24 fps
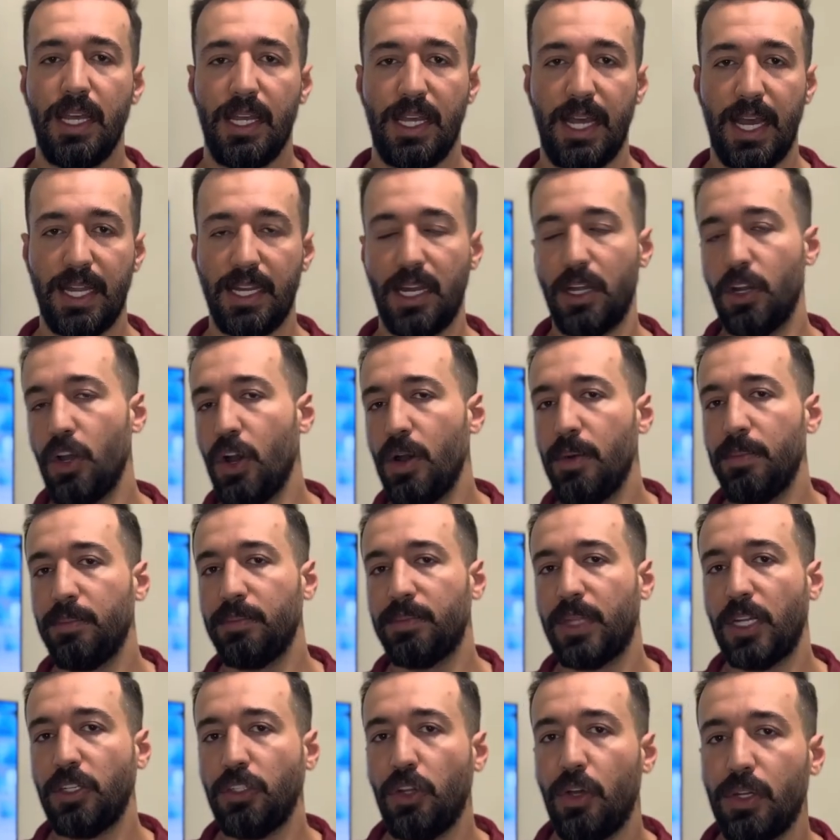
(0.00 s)
يعني اليوم
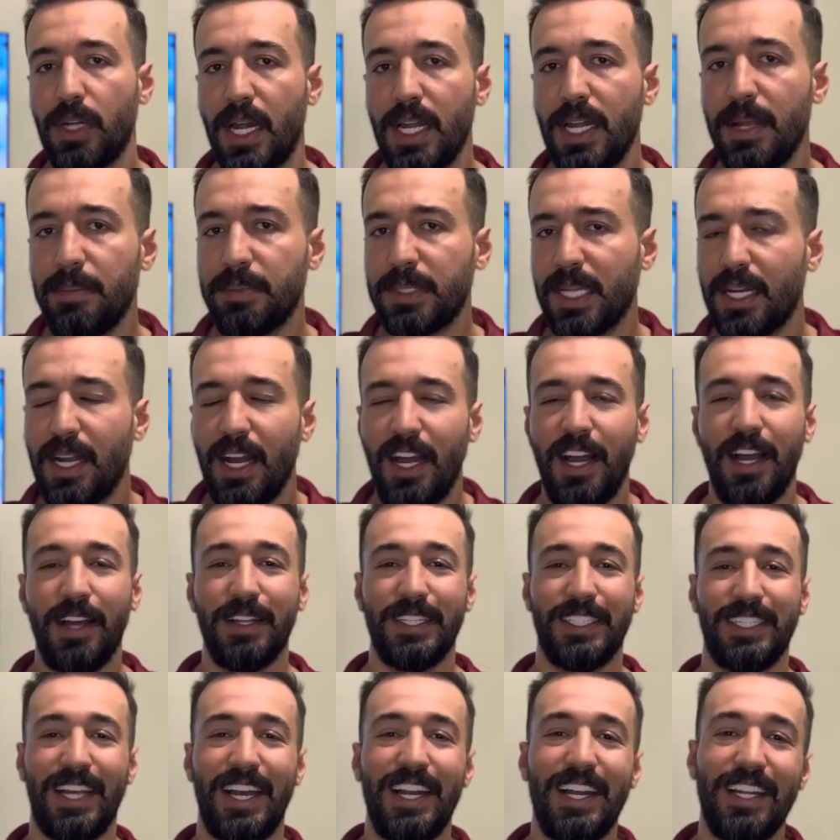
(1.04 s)
تشعر انا بصراحه
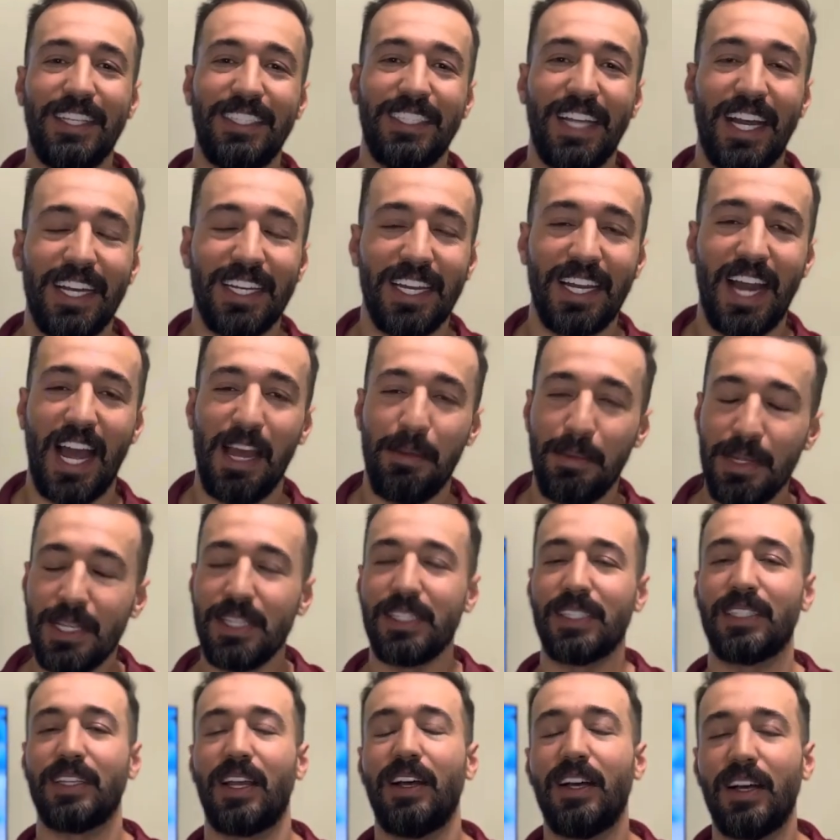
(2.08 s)
زعلت يعني لاعبين
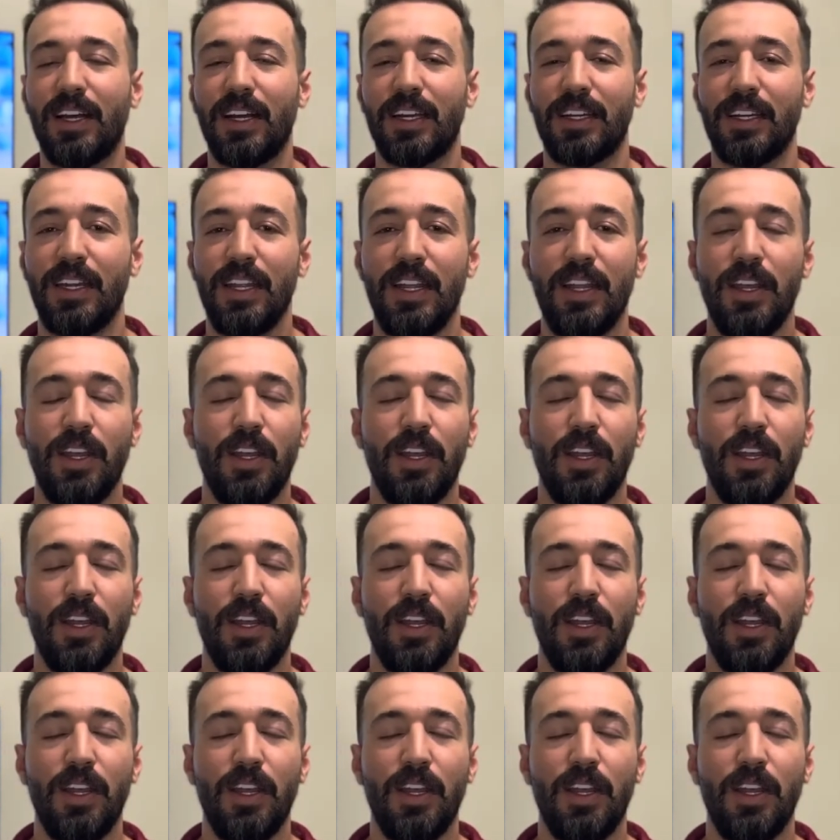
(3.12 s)
صغار